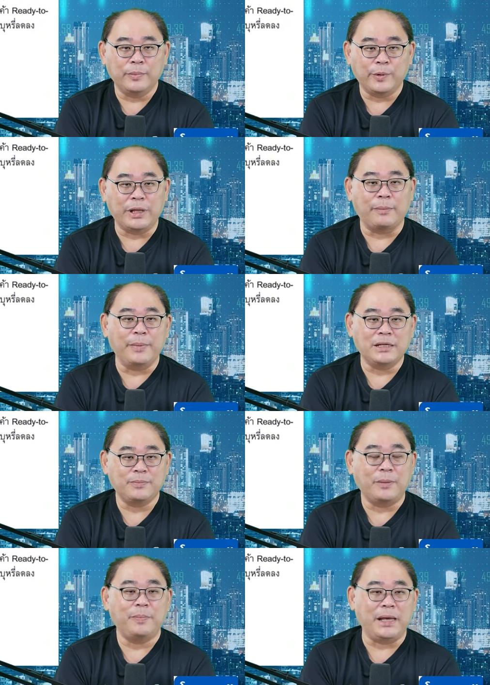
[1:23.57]
Product Mix
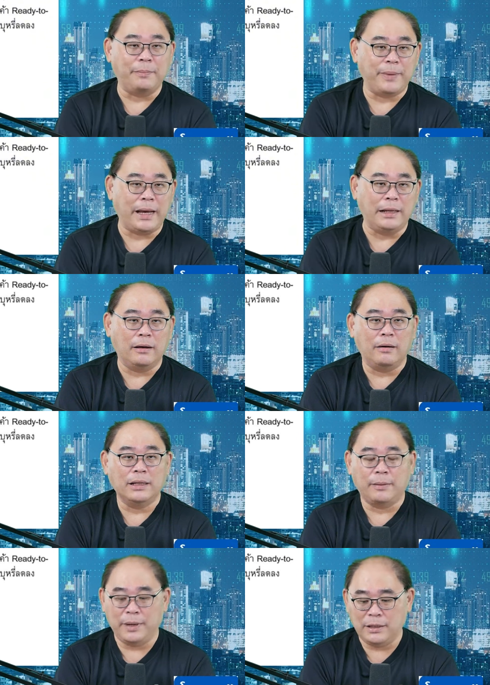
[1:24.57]
มันเปลี่ยนไป แล้วก็
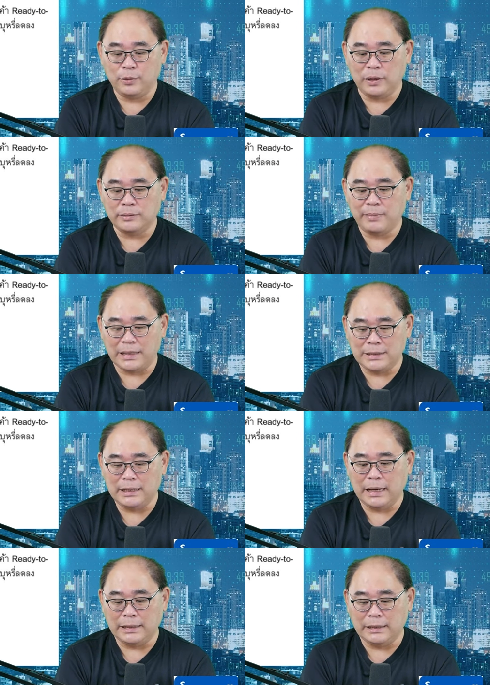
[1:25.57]
ทำให้ตัว Margin
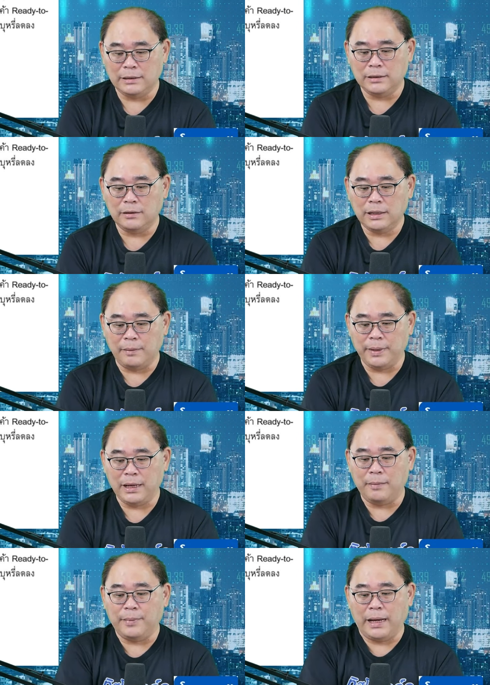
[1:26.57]
เนี่ยดีขึ้นก็ทำให้
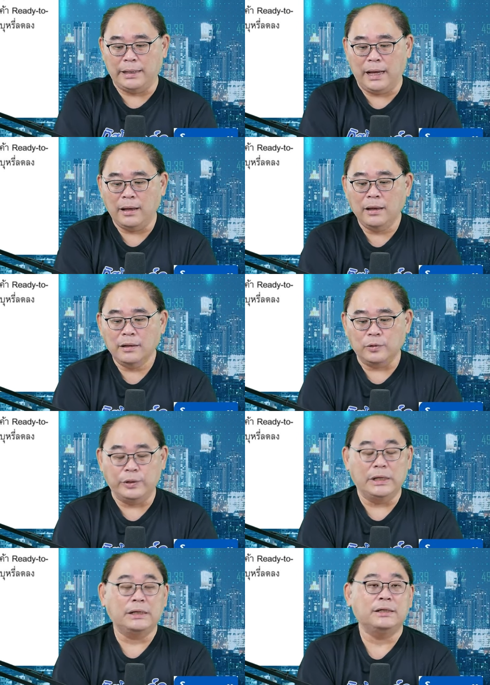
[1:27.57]
กำไรเนี่ยดู
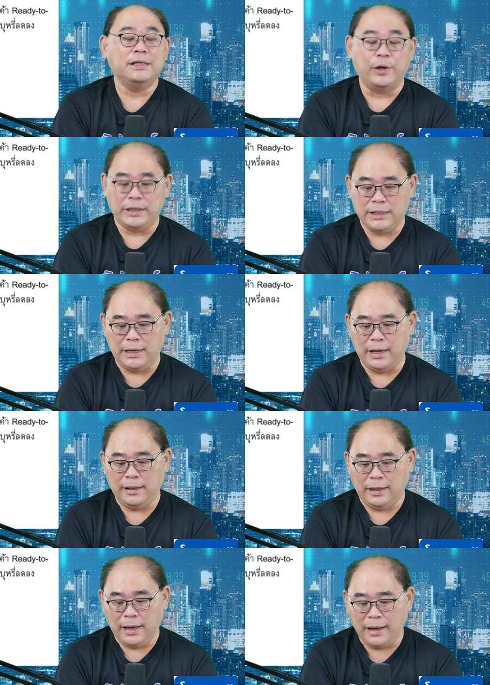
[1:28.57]
ดีขึ้นเยือนเยีย
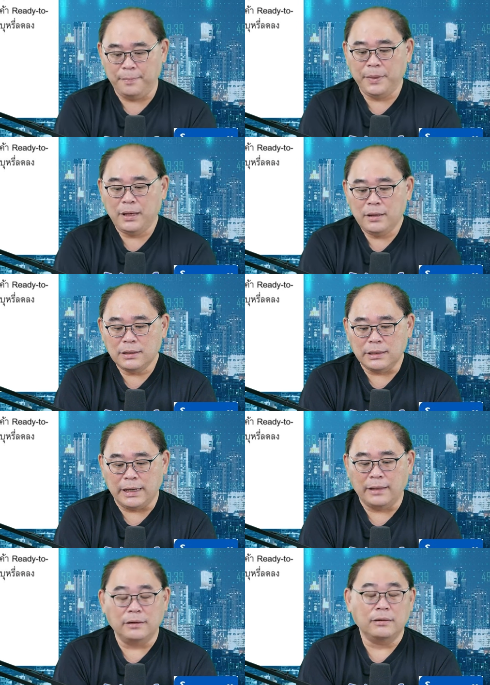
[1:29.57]
นะครับอีกอ
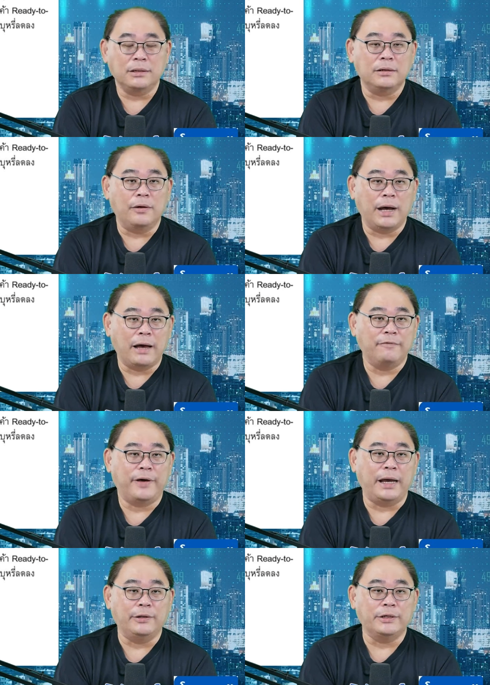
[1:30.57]
ย่างหนึ่งก็คือเรื่องของค่าไฟ
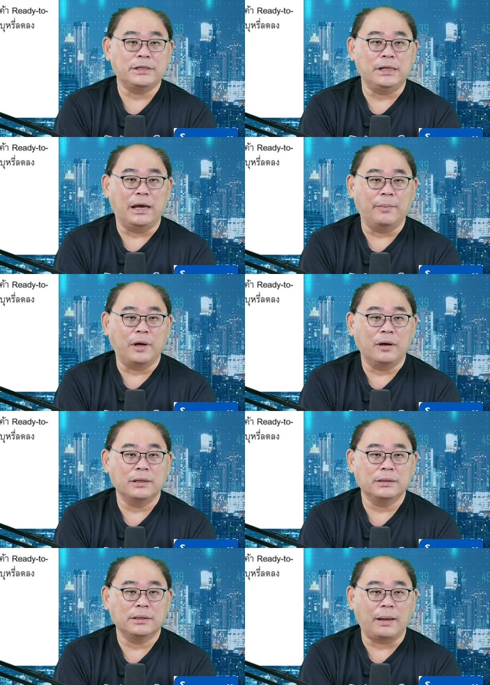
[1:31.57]
โดยเฉลี่ยมันก็
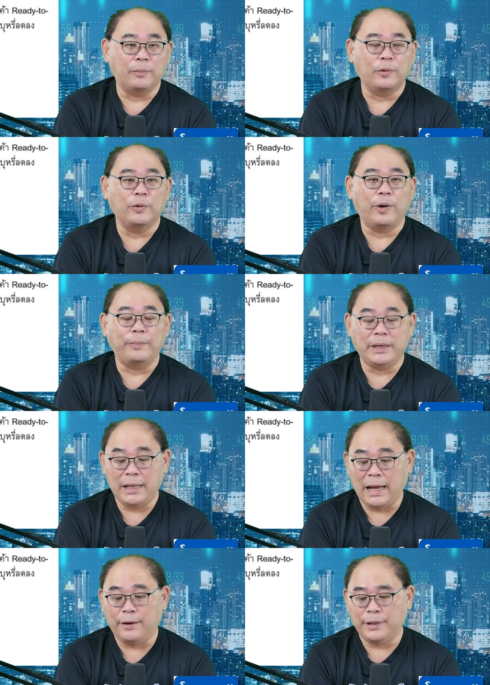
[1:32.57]
ต่ำลงกว่าปีที่
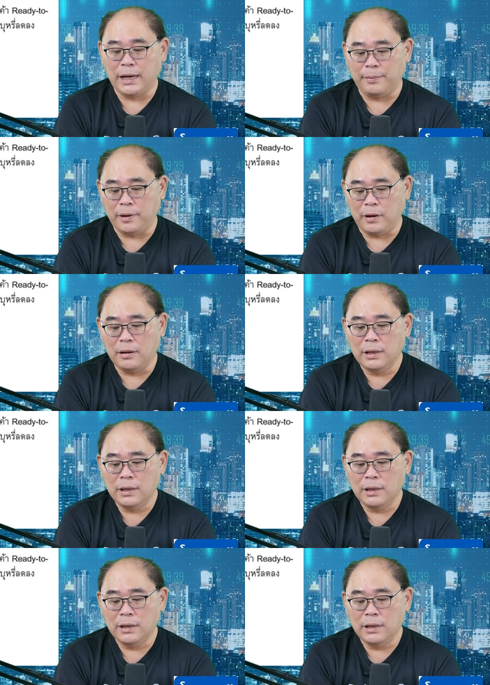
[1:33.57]
แล้วนะครับก็